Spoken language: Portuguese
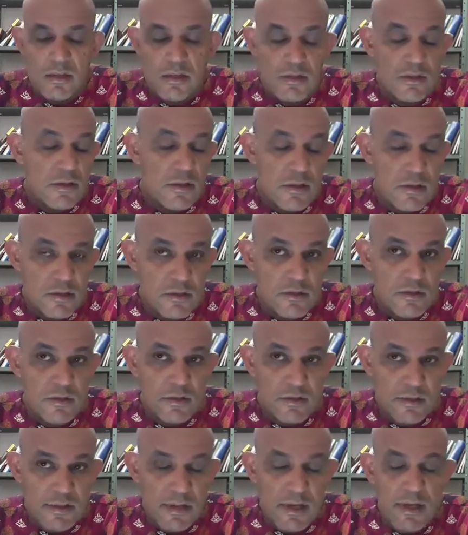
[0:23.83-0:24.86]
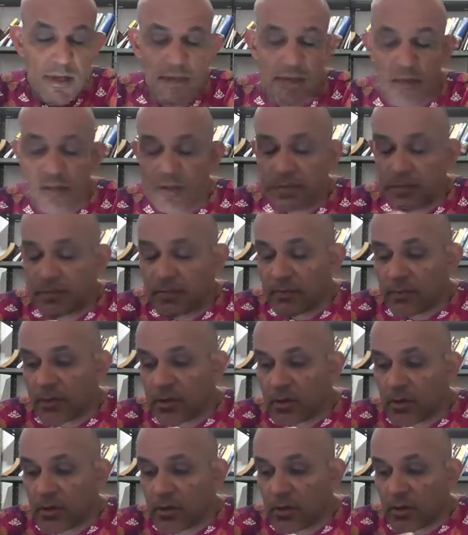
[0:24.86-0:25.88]
de redes sociais,
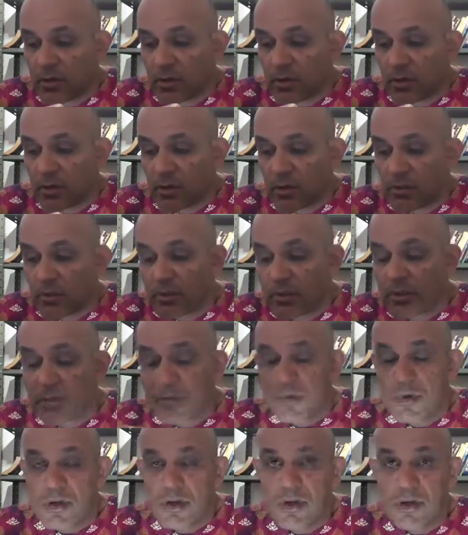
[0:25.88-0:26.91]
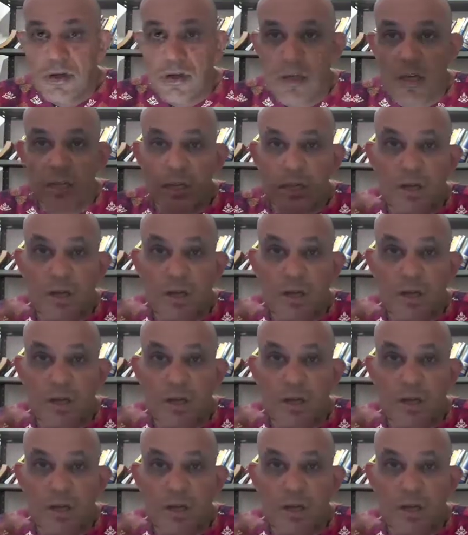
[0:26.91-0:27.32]
como também em